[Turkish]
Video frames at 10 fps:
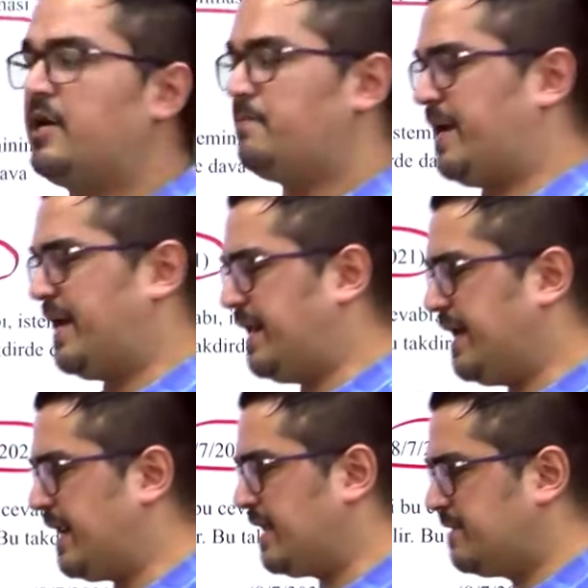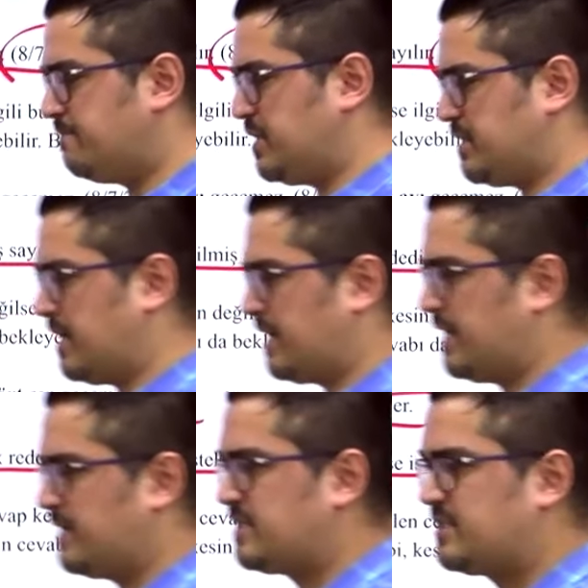Ben herhangi bir
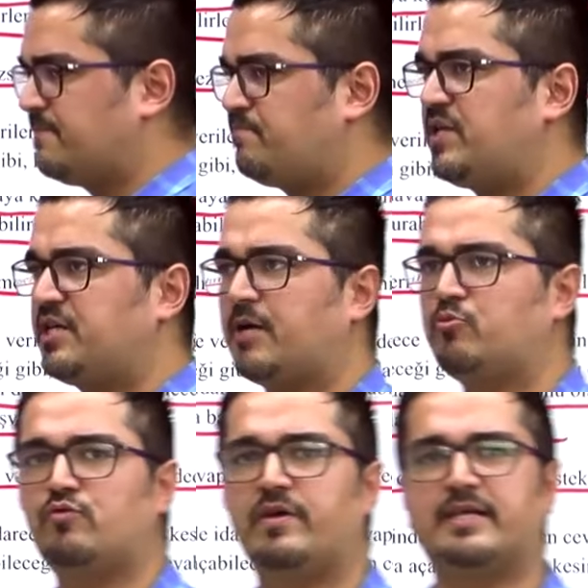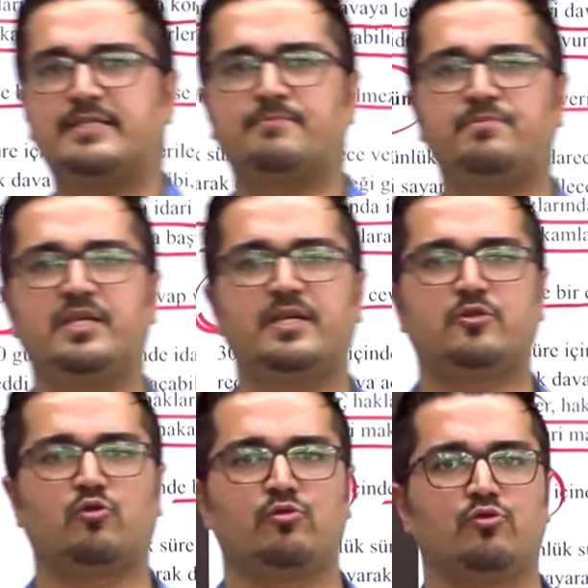kararın zımni kabul veya zımni
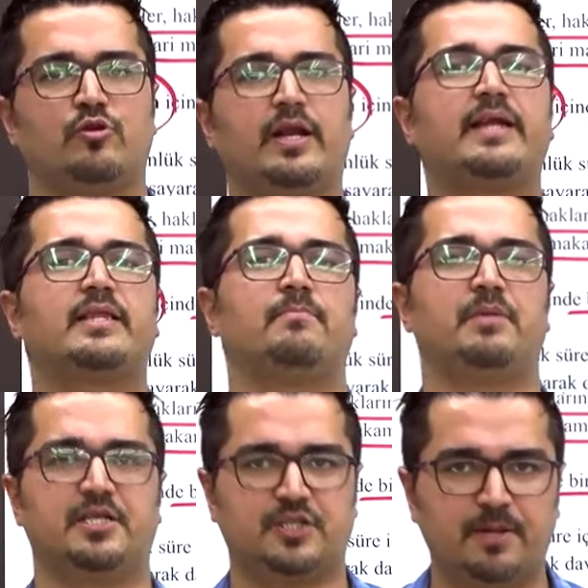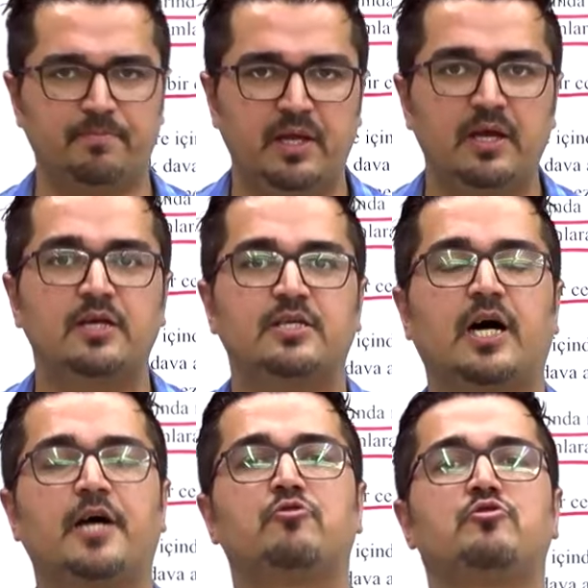ret olduğunu nereden bileceğim?
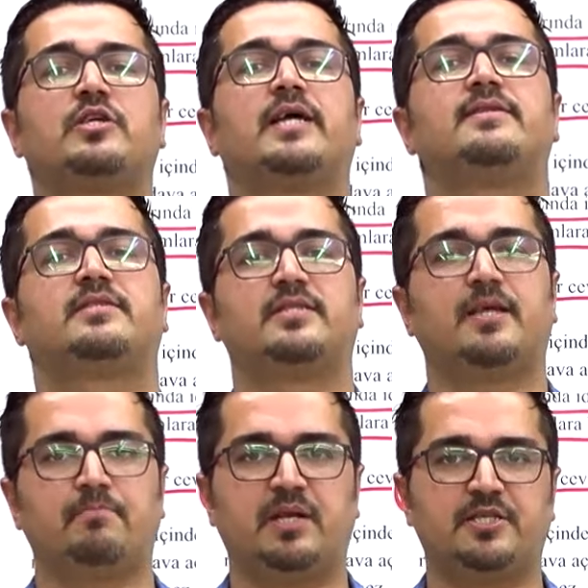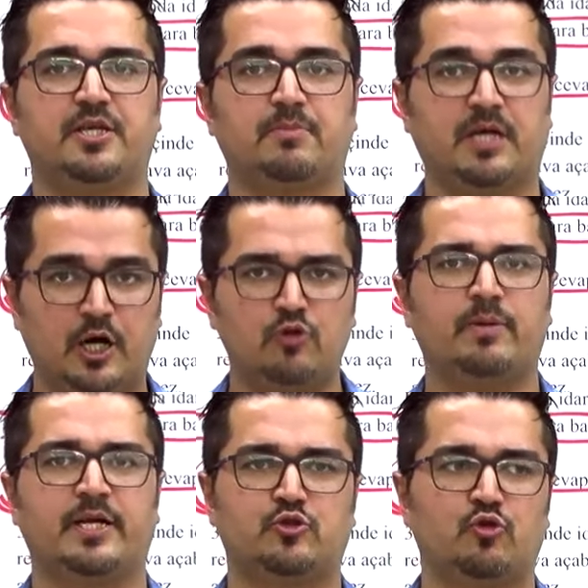kanunun kendisinden bileceğim. Kanun
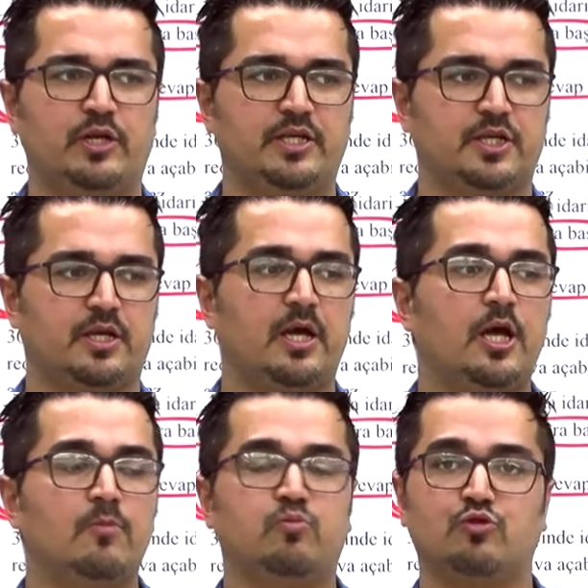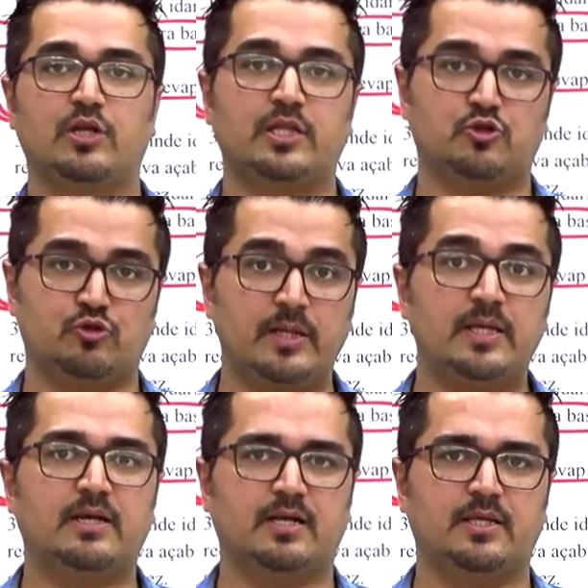bana söyleyecek. Burada da şuna
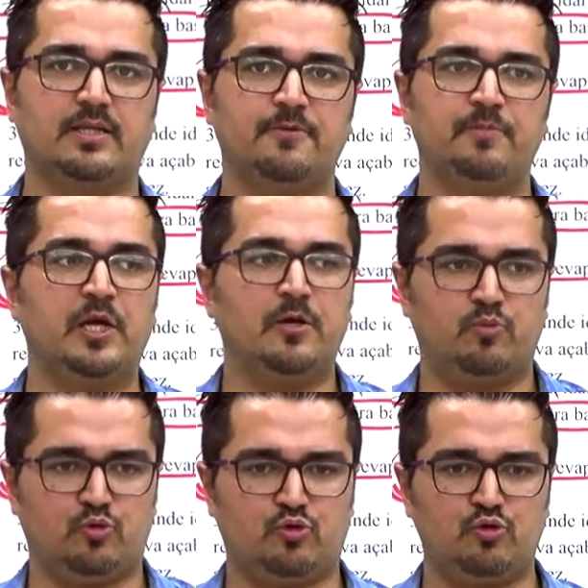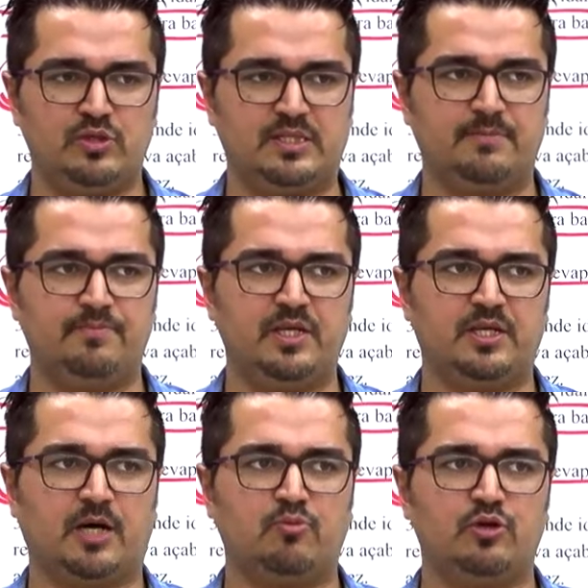dikkat edin. Bütün zımni
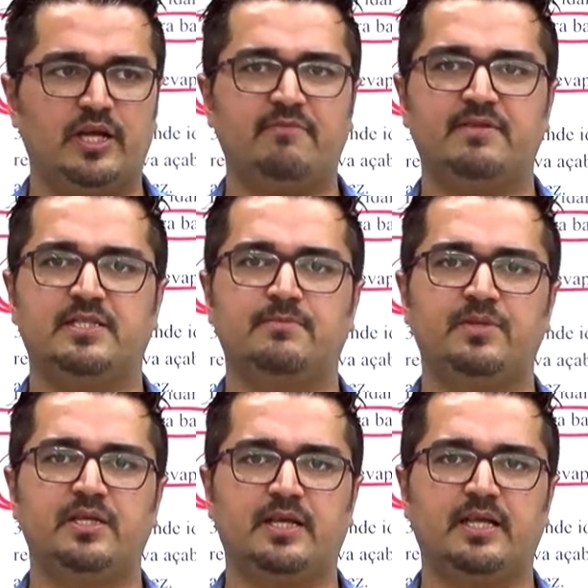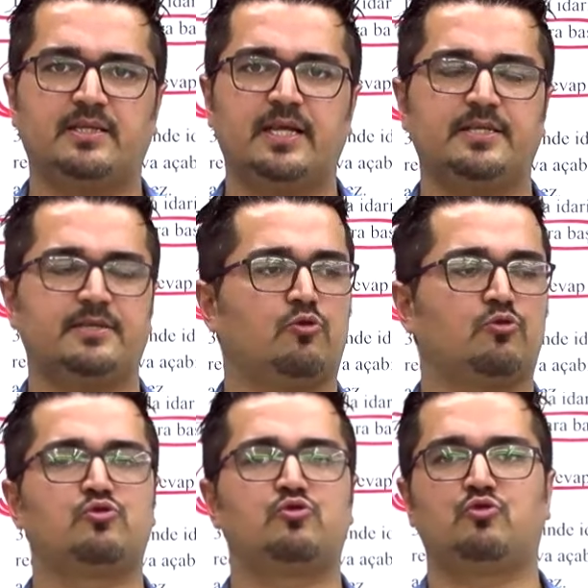kabuller ve zımni redler
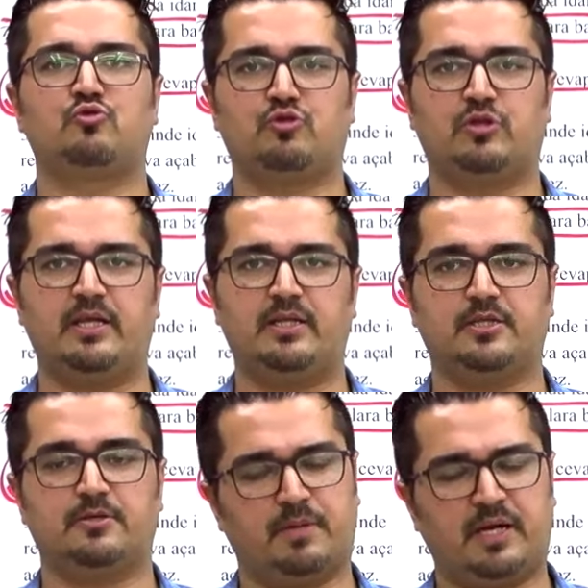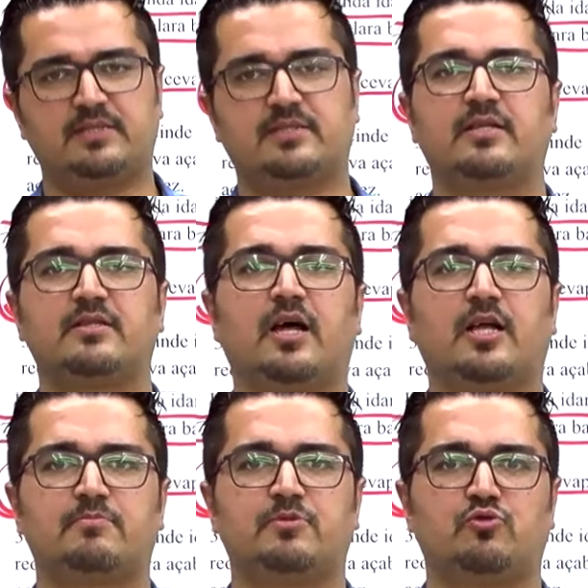30 günlük değildir. Bazılarında
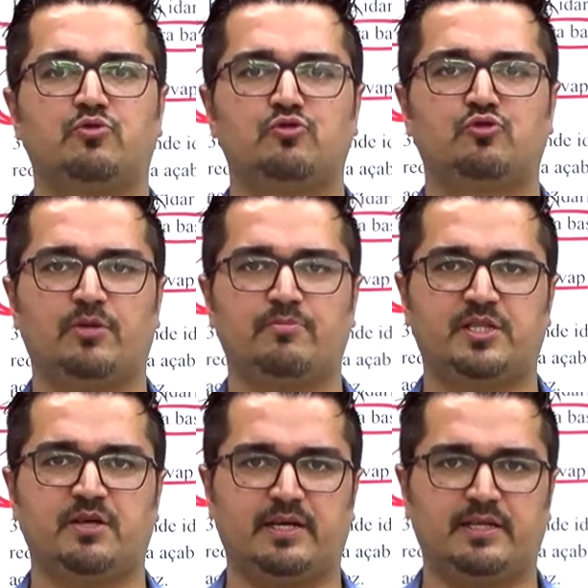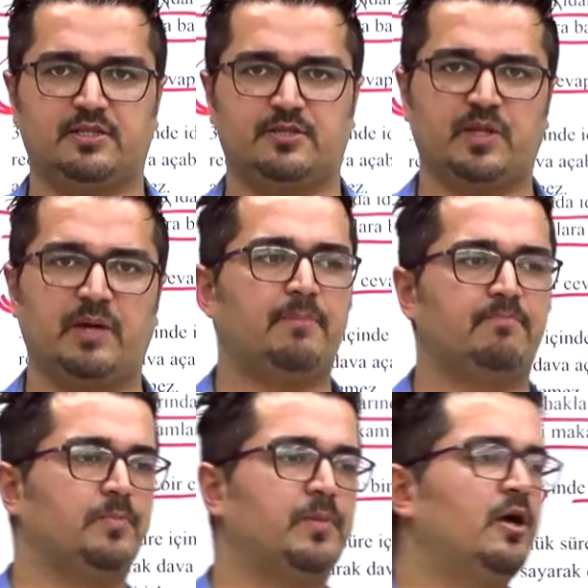60 günlük süremiz de vardır. Tamam
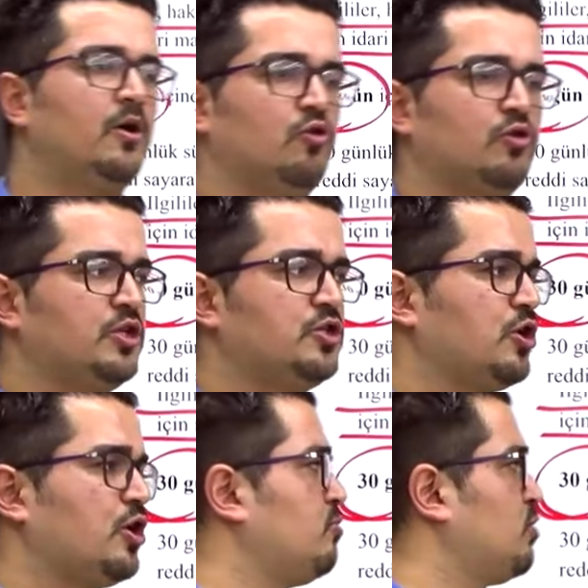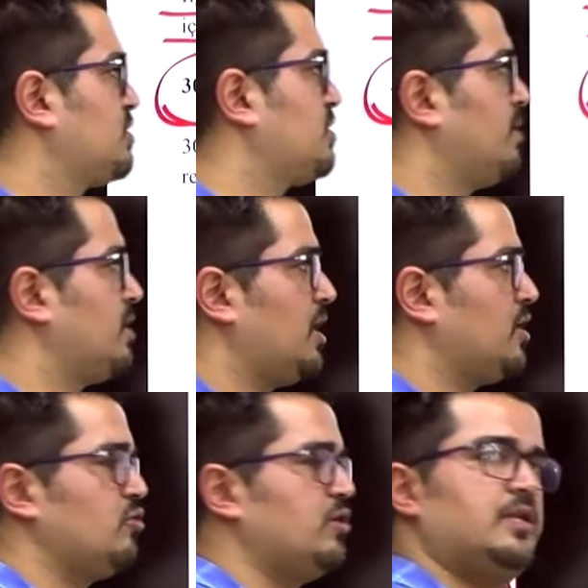mı? Orada işte kamulaştırma
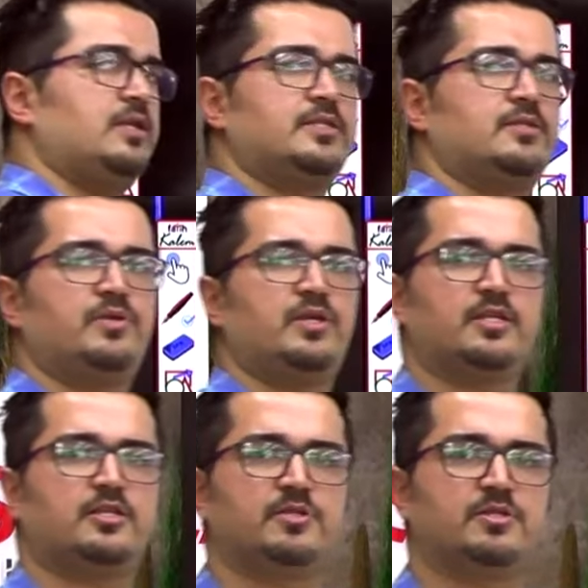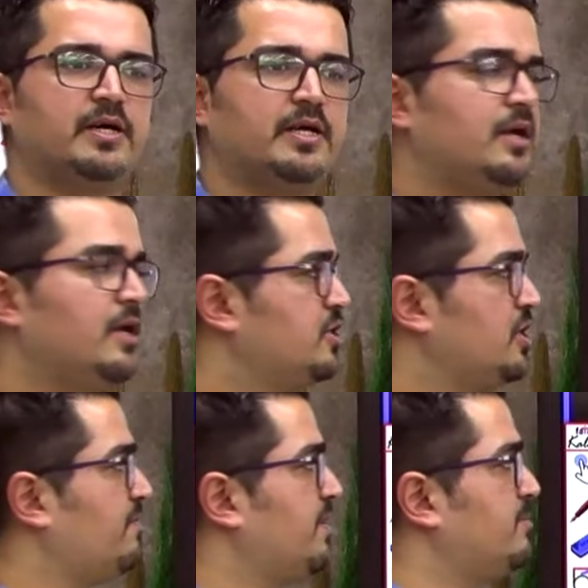kanunu ile ilgili zımni redimiz var. İşte
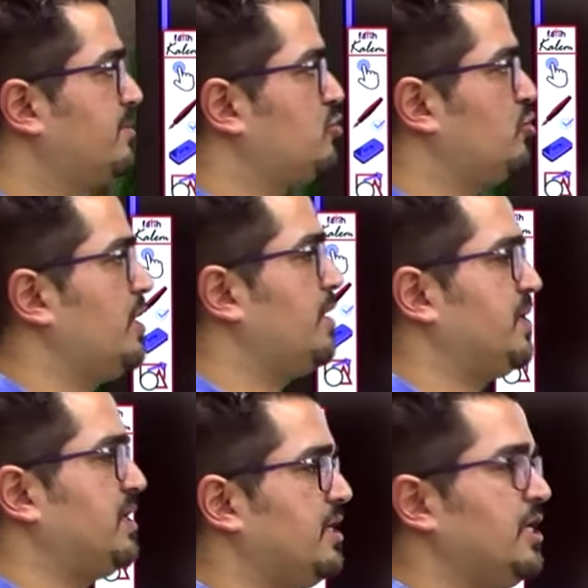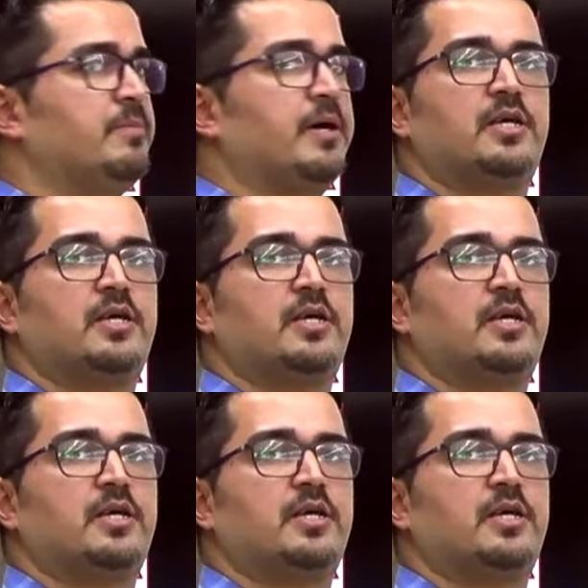efendime söyleyeyim e, imar